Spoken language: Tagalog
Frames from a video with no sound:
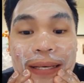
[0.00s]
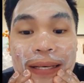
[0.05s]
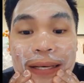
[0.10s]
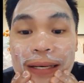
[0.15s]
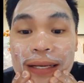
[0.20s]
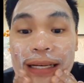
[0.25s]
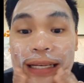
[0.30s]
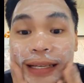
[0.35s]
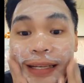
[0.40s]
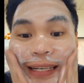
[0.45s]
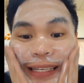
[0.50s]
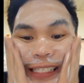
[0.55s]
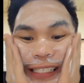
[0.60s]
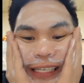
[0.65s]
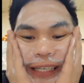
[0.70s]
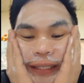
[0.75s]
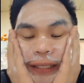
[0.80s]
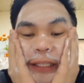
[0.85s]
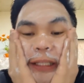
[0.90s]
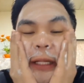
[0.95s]
Ganyan na
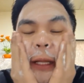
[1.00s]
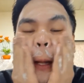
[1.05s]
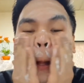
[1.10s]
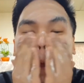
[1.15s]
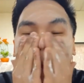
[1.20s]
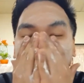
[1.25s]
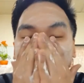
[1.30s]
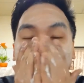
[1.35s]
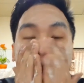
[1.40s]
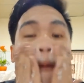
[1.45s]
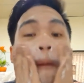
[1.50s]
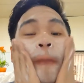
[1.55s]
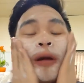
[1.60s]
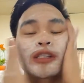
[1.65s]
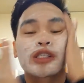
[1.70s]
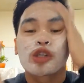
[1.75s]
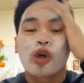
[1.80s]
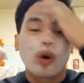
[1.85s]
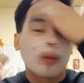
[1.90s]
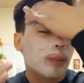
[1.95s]
siya, ang ganda.
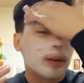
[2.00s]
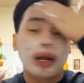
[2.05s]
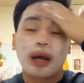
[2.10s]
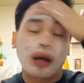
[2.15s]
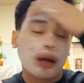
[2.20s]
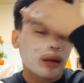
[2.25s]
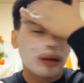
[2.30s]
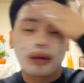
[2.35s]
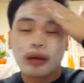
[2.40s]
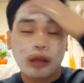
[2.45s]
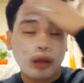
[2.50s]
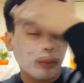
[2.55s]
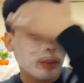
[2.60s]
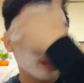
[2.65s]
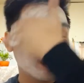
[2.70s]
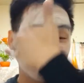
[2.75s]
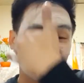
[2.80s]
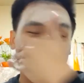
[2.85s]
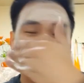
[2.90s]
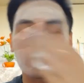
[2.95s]
Sobra.
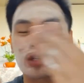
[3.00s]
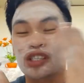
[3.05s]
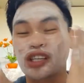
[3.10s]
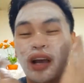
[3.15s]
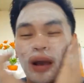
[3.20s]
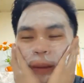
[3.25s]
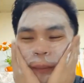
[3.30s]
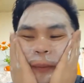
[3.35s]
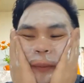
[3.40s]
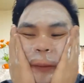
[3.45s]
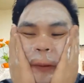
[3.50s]
Recommended ko siya.